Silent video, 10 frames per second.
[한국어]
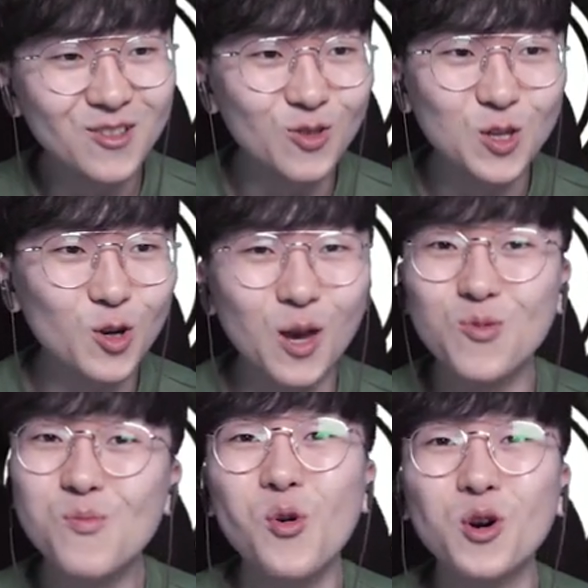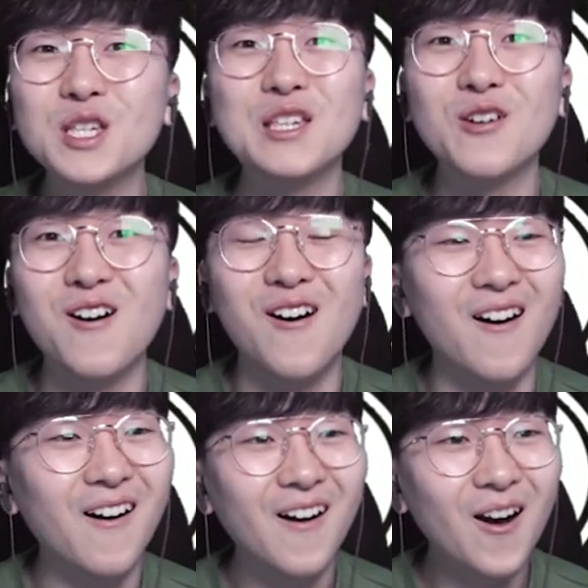뒤쪽에 문
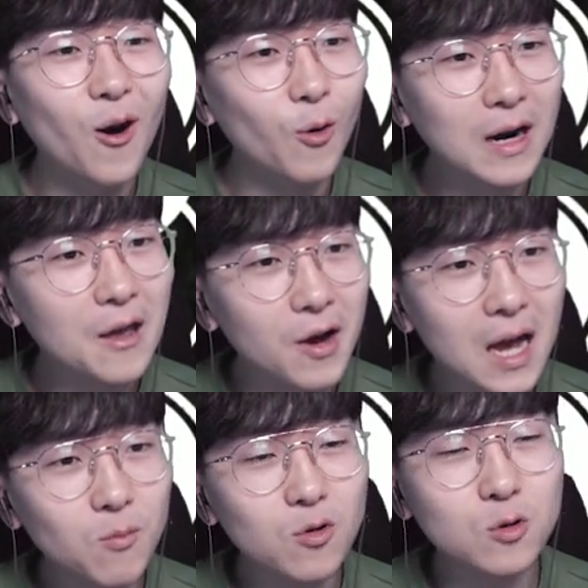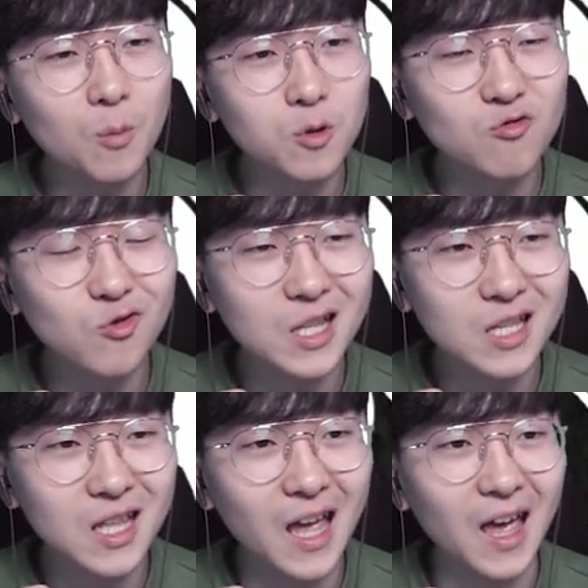보이시죠 원래 여기 아무것도 없던
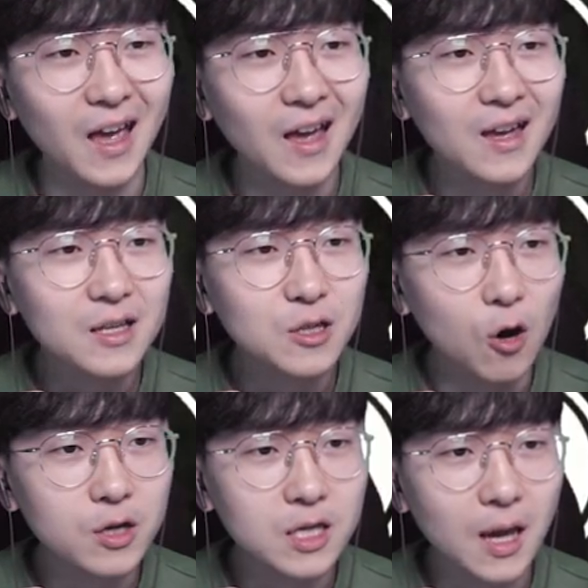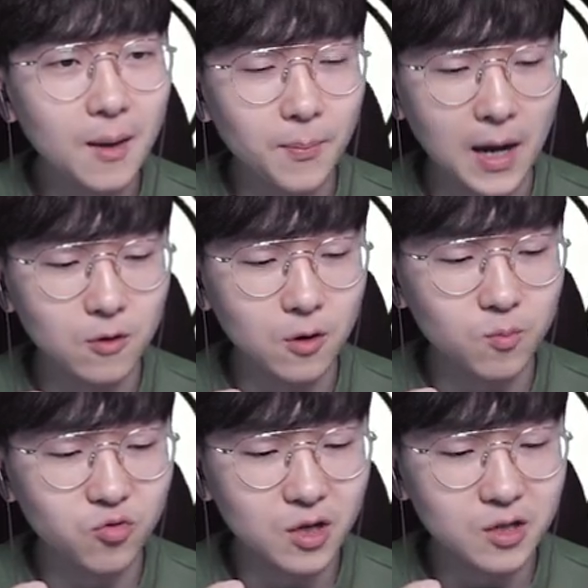구간인데 여기에 바로
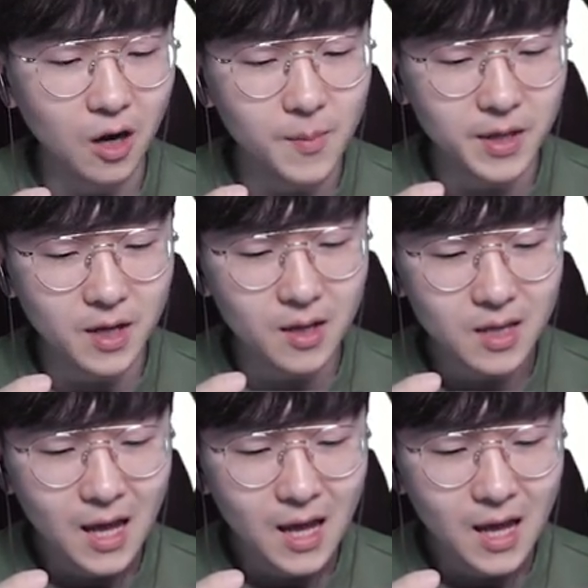문을 열면은